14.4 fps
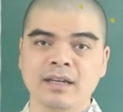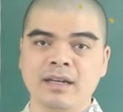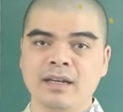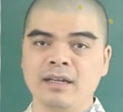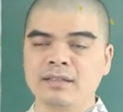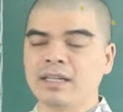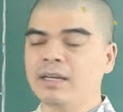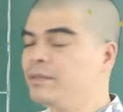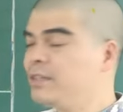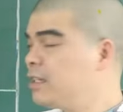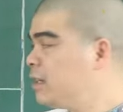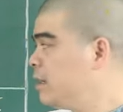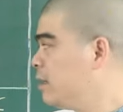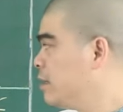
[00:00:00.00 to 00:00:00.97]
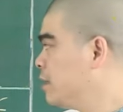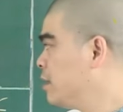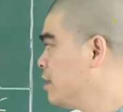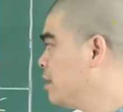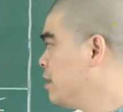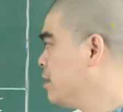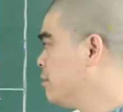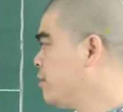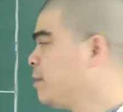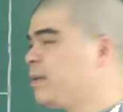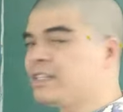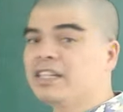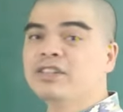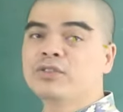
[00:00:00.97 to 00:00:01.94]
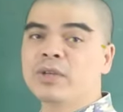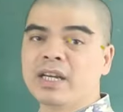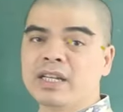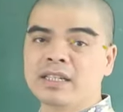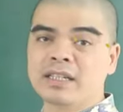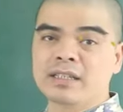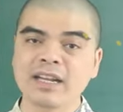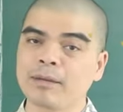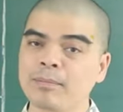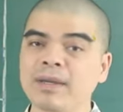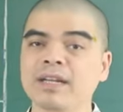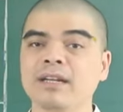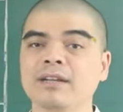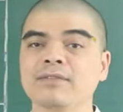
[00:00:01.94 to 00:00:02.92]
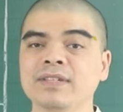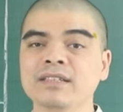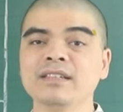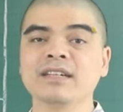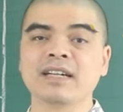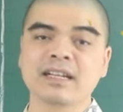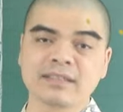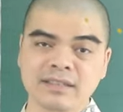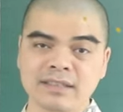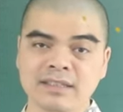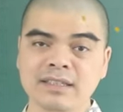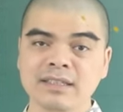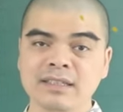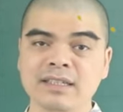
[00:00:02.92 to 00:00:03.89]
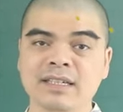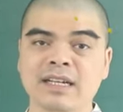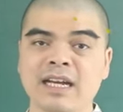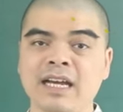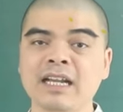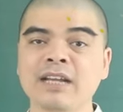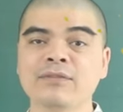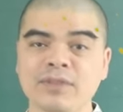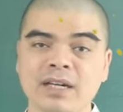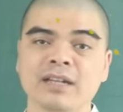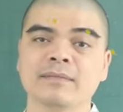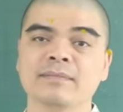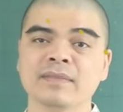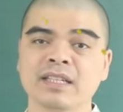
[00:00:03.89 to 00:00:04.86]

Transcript: À, thêm nữa, về mặt nhân duyên ấy, đặc biệt là với những người khác giới thì khá là vượng.